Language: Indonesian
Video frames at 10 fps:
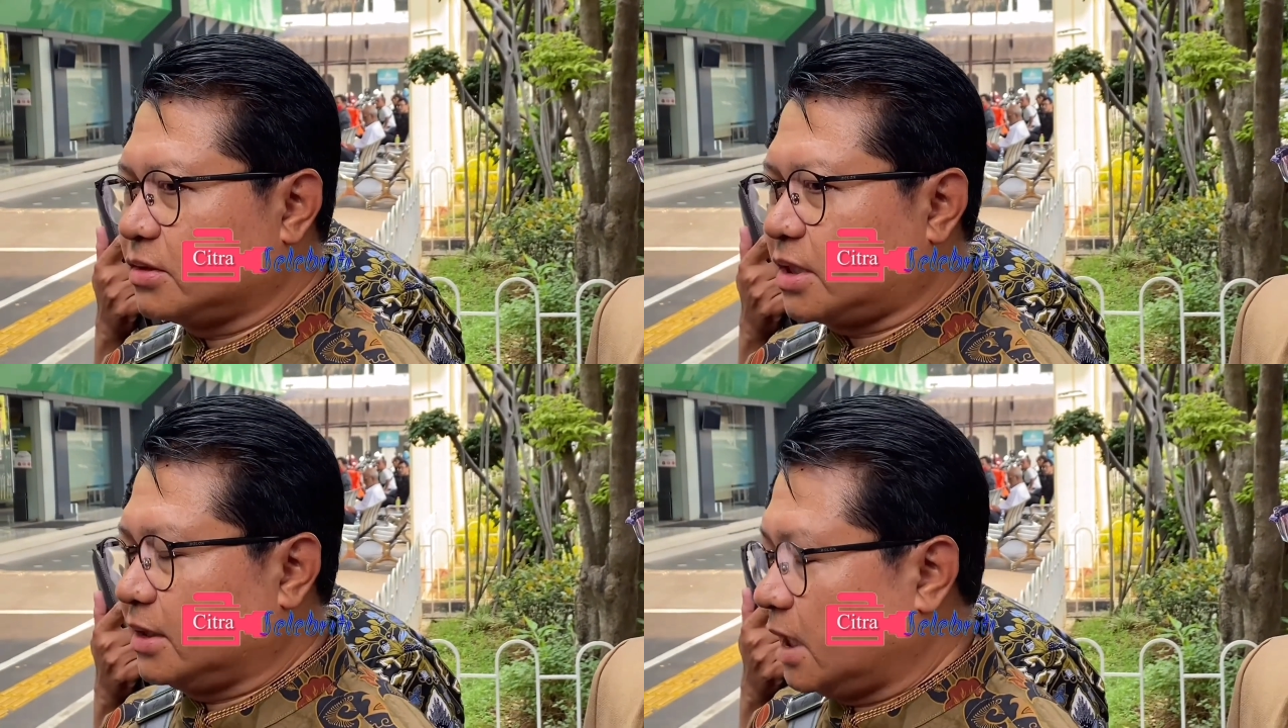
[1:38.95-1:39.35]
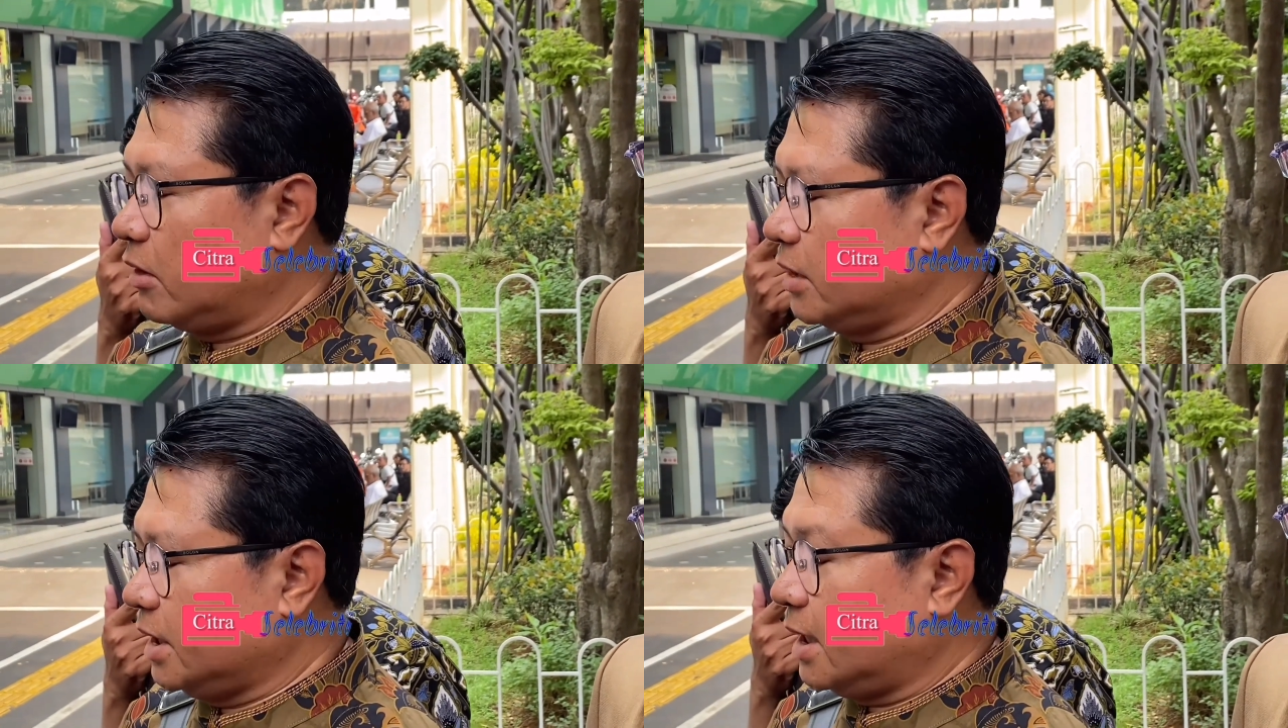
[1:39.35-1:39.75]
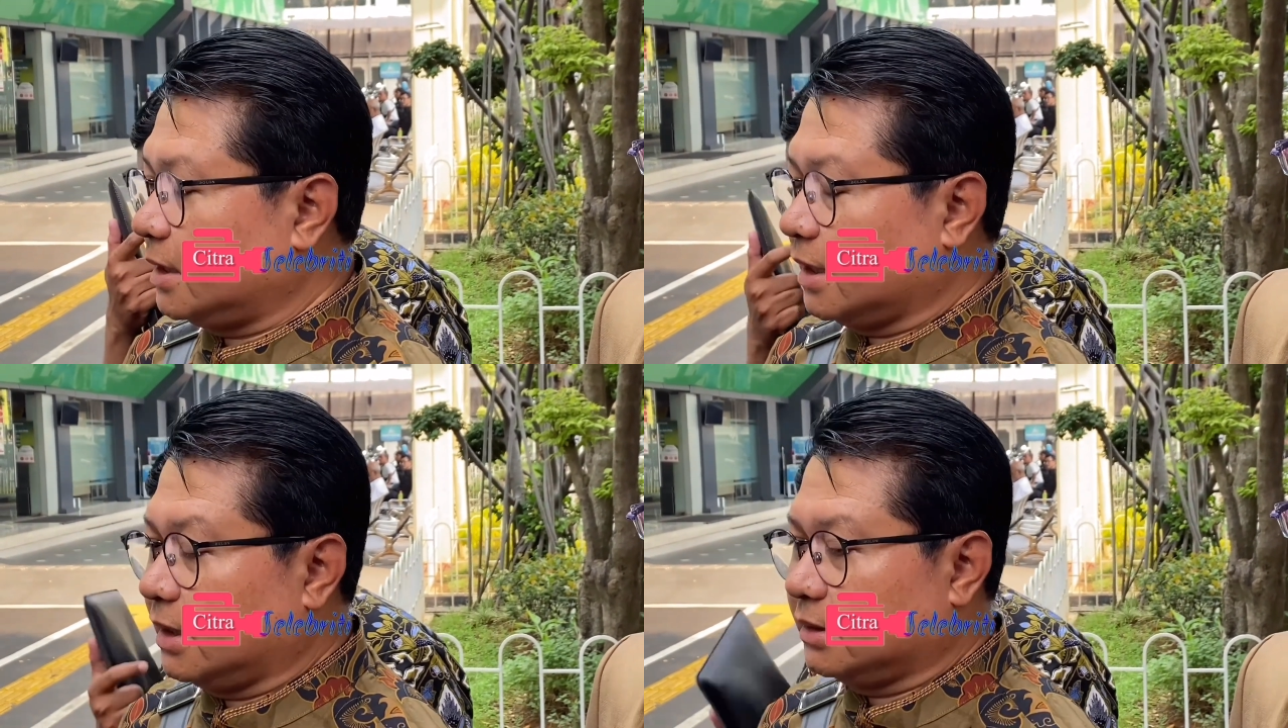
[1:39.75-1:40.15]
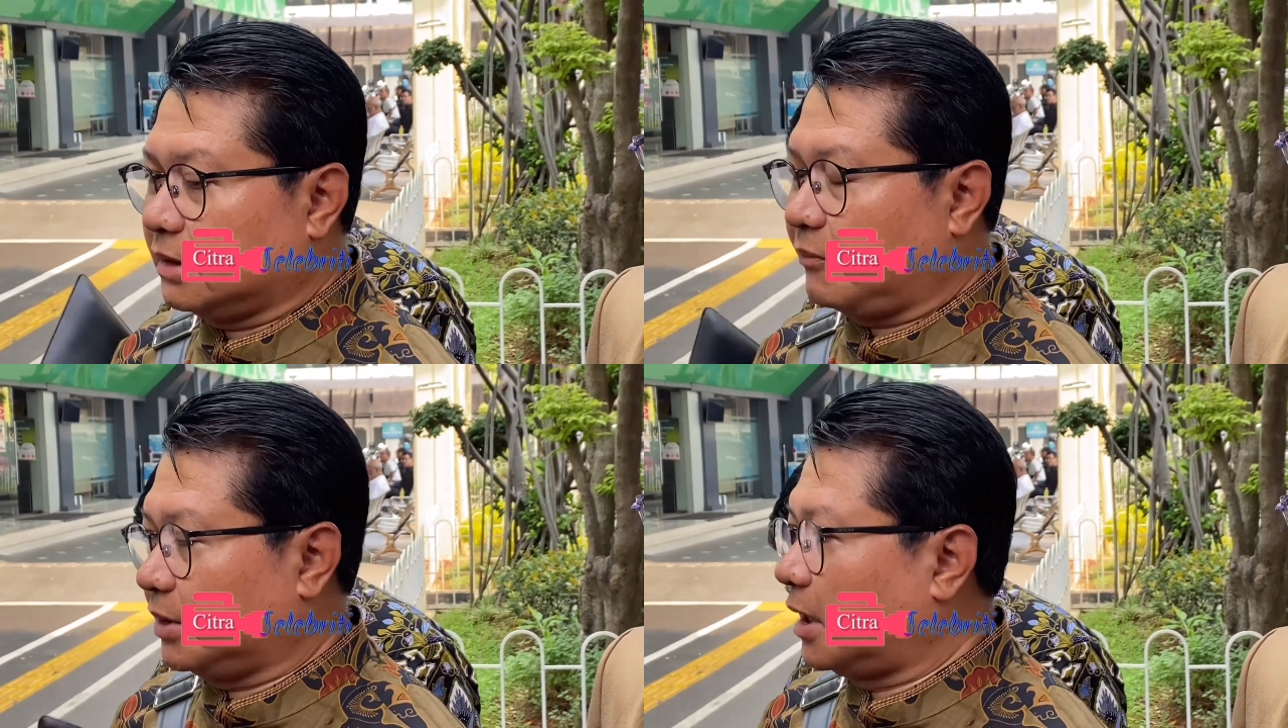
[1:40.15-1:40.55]
Sandi Aulia dengan
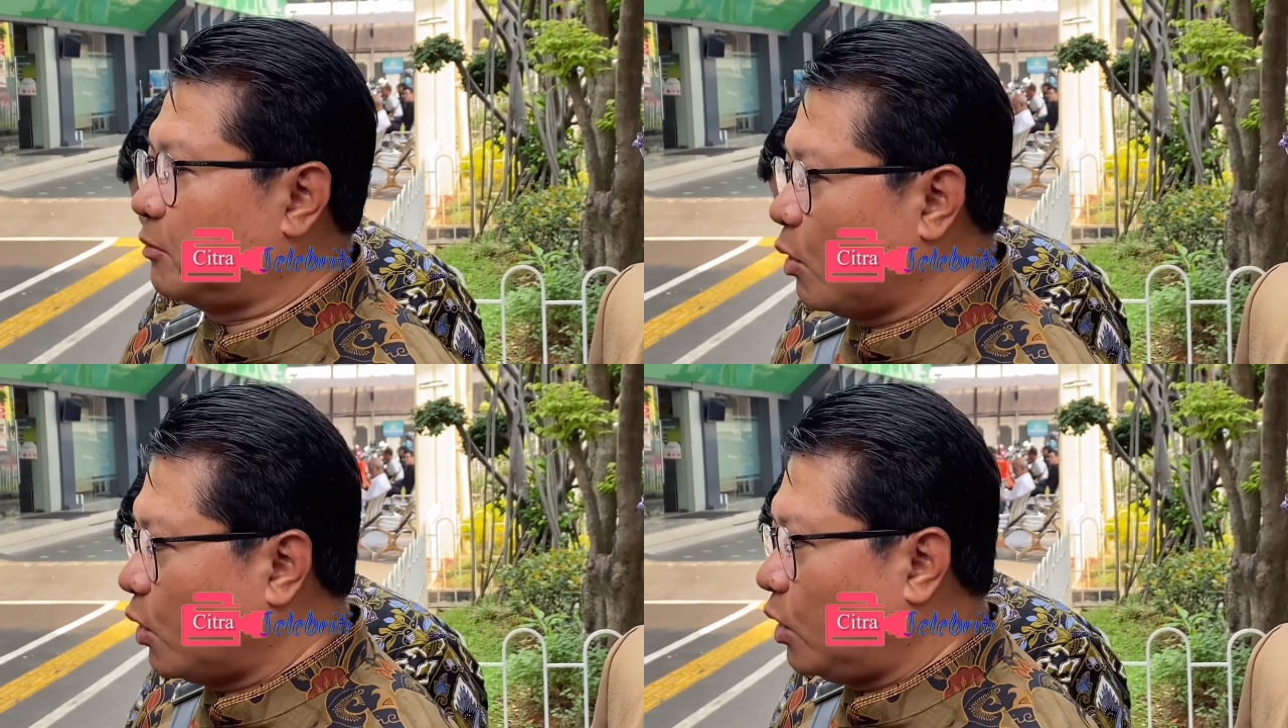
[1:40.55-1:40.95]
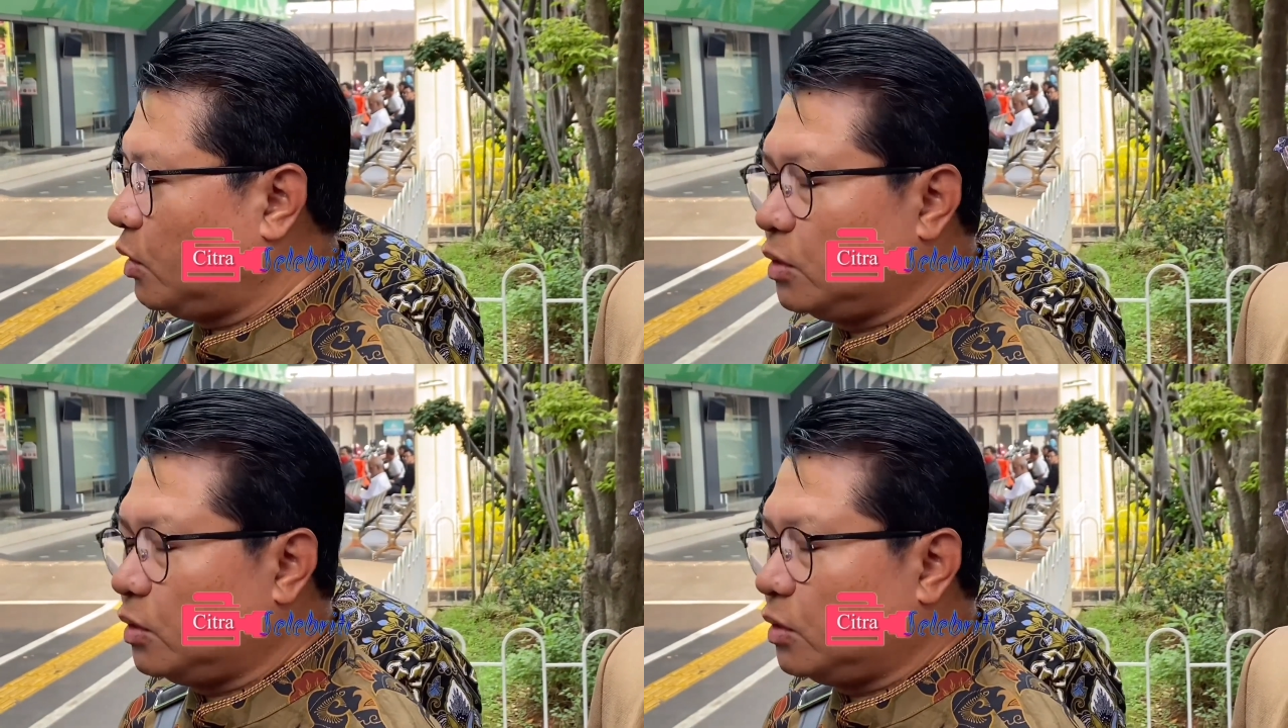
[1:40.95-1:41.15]
David Erbowo